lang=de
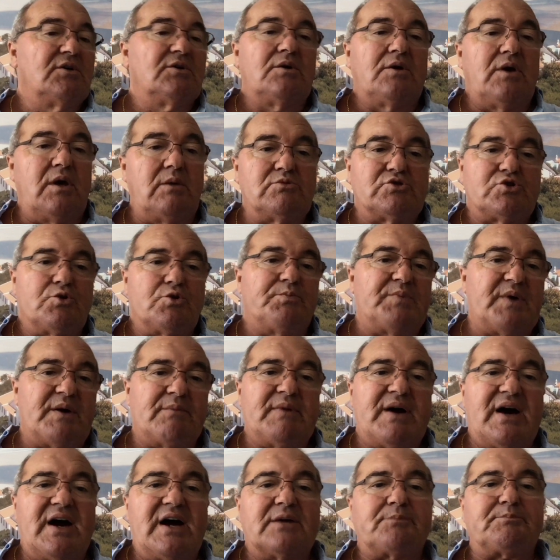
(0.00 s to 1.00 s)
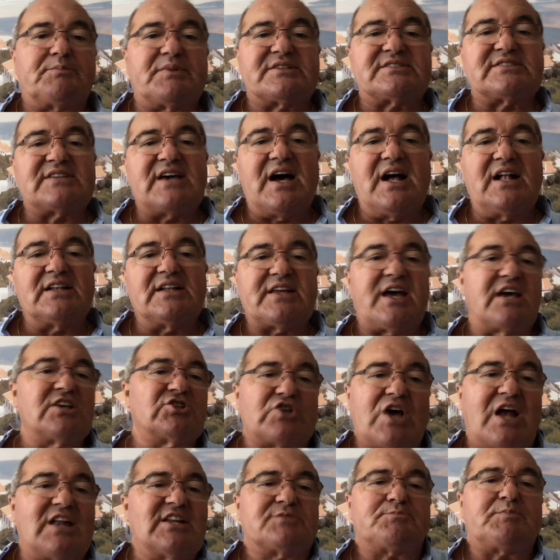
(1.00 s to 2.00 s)
im Supermarkt bezahlt, eigentlich
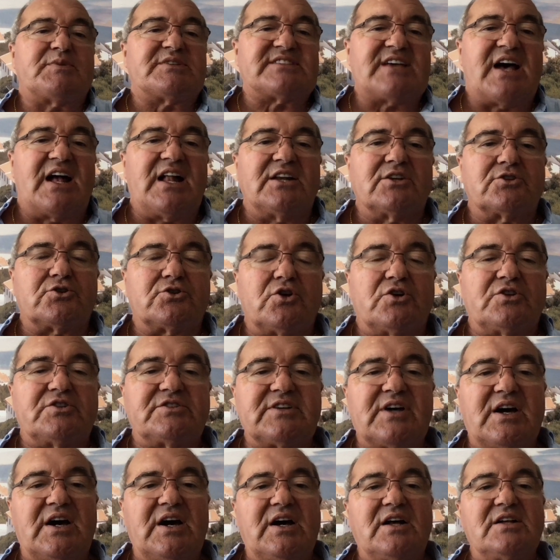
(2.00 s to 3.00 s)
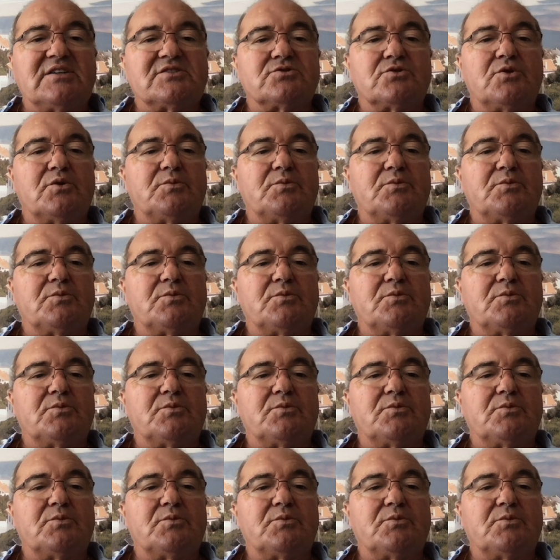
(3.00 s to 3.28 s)
alles bezahlen könnt. Ja, also